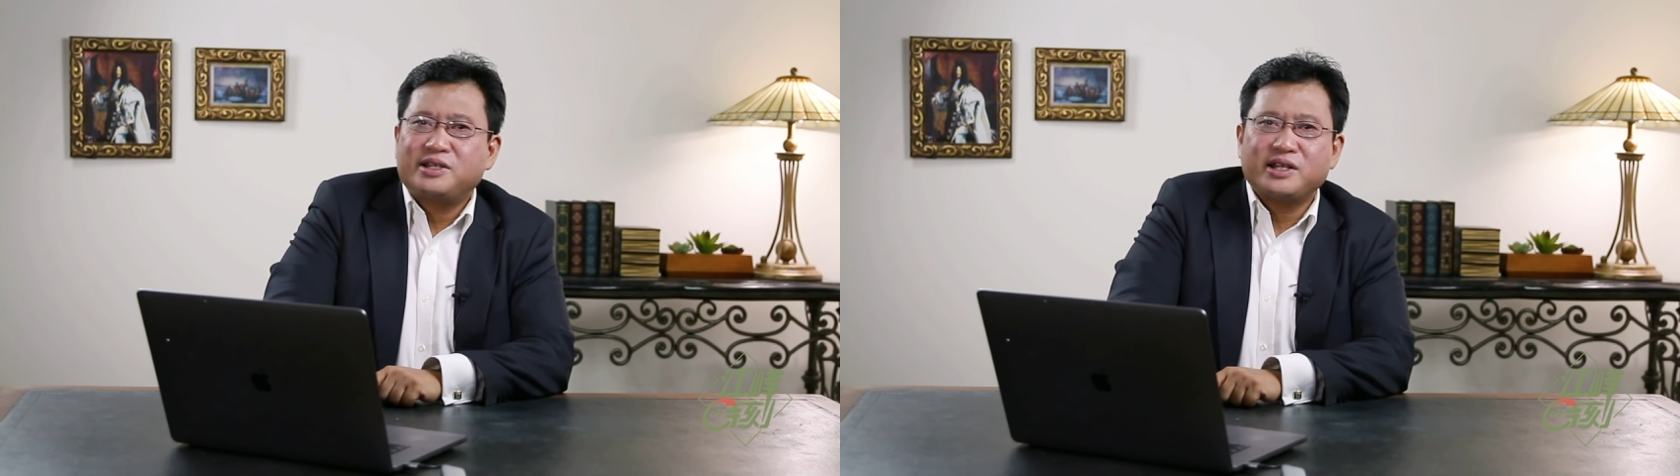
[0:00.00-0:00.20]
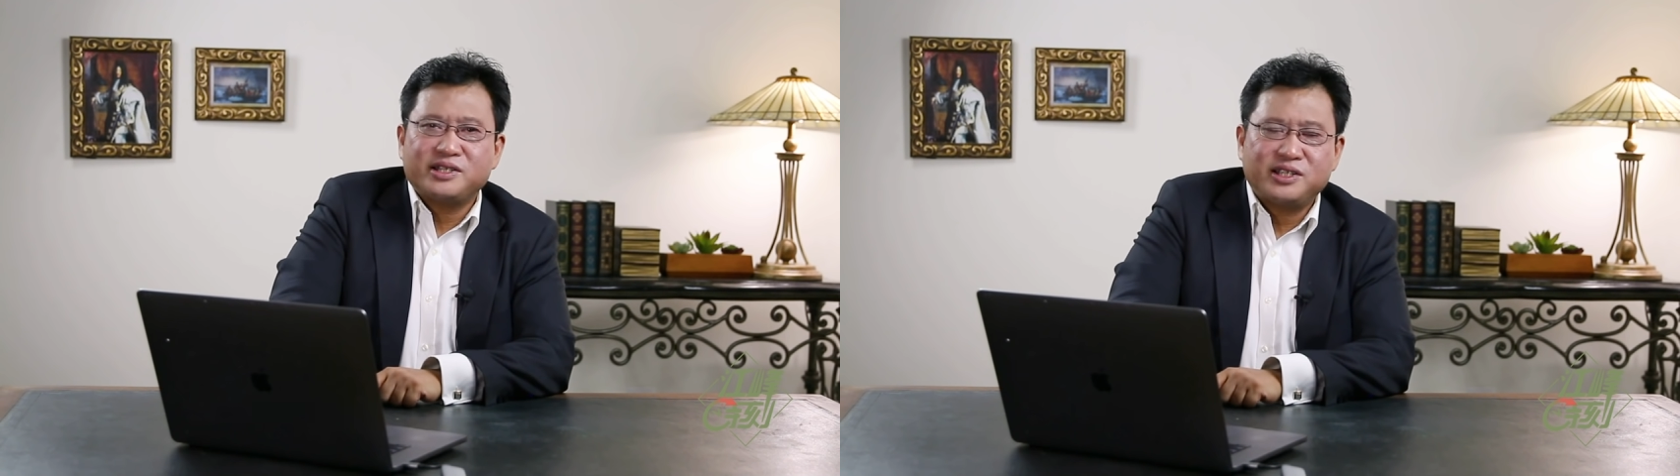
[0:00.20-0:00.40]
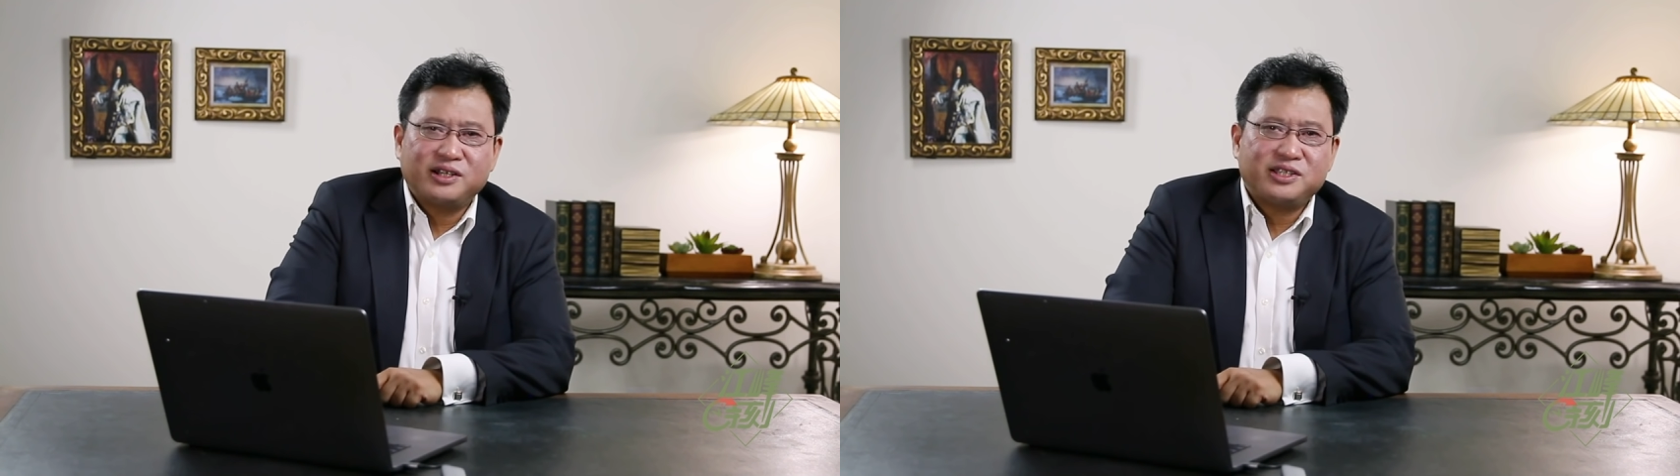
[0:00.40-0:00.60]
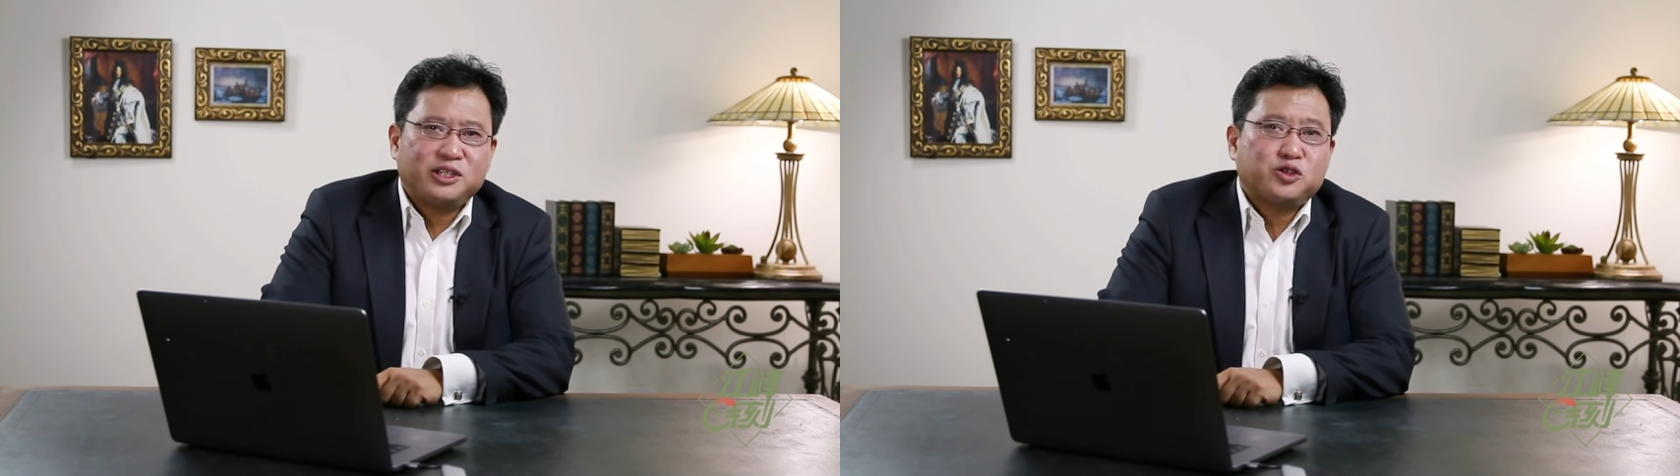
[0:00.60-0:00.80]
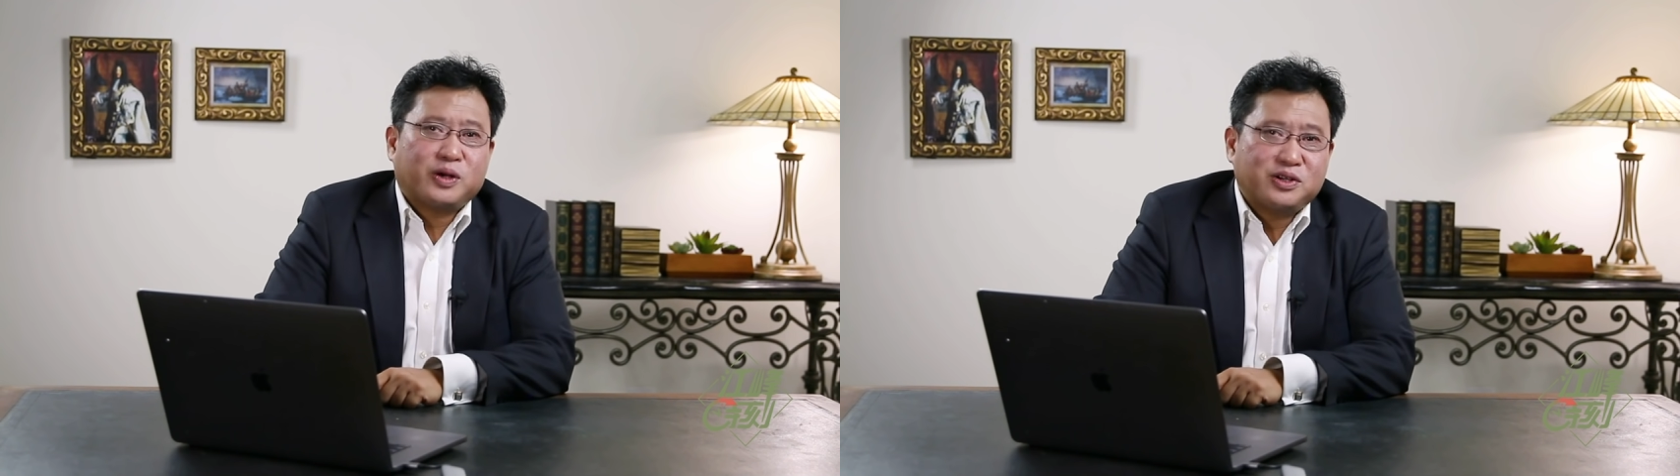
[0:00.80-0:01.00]
这个消
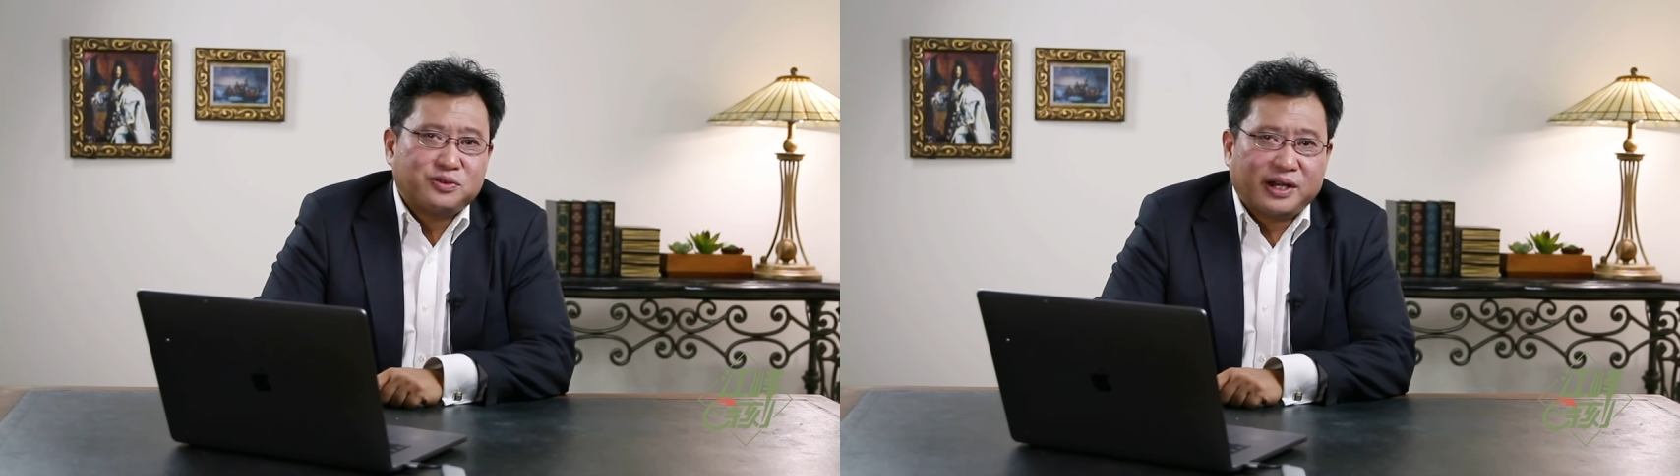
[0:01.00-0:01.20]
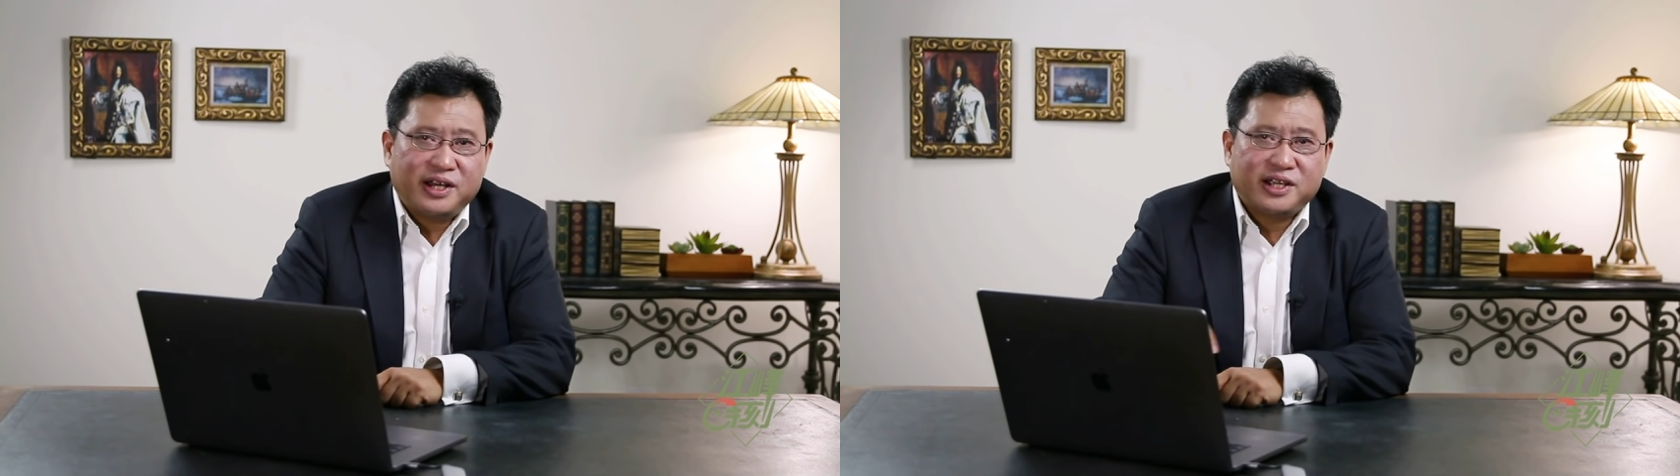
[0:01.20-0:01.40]
息一传出来，